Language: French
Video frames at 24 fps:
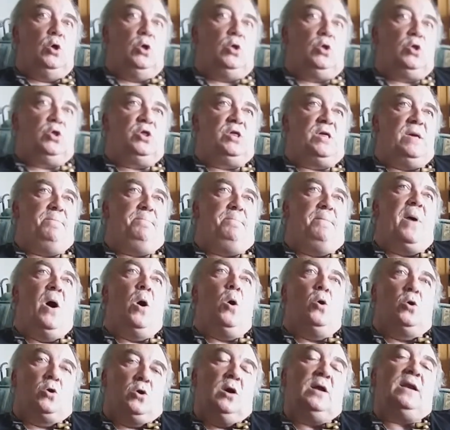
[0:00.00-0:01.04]
J'ai pas
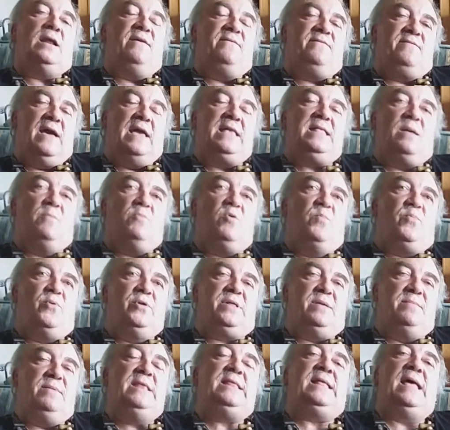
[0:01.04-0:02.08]
encore la véritable
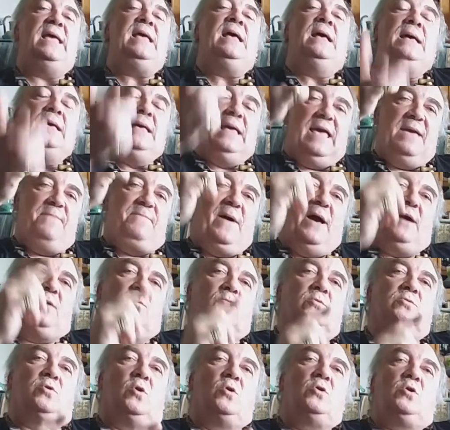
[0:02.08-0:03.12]
possibilité. Et par
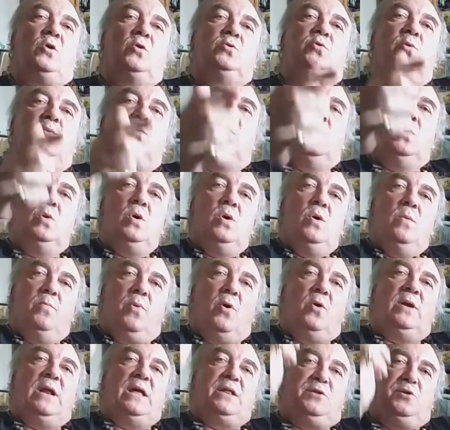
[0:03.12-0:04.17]
contre, quand on
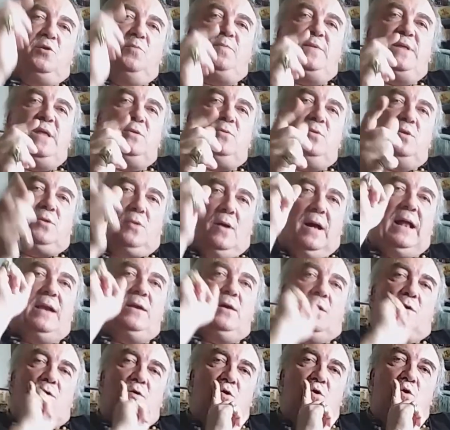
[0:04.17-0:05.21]
prend la substitution,
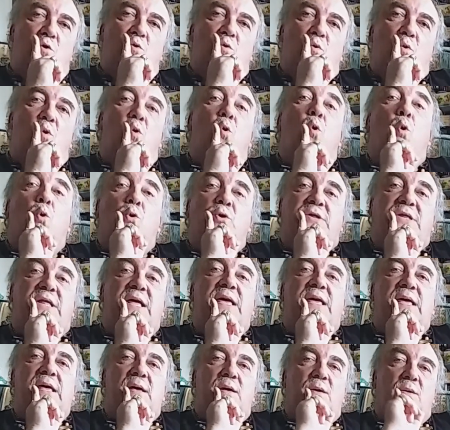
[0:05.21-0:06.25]
alors le
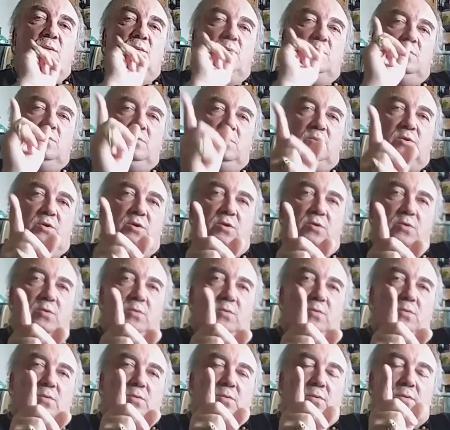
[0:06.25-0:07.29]
OD
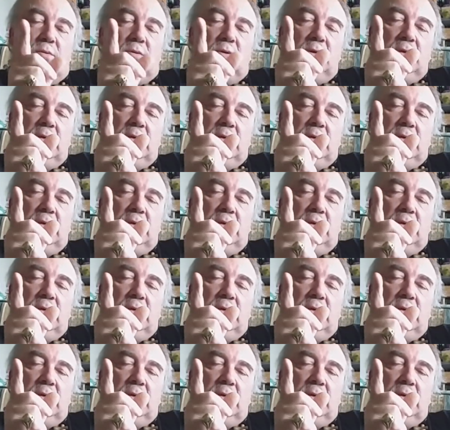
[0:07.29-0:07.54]
de,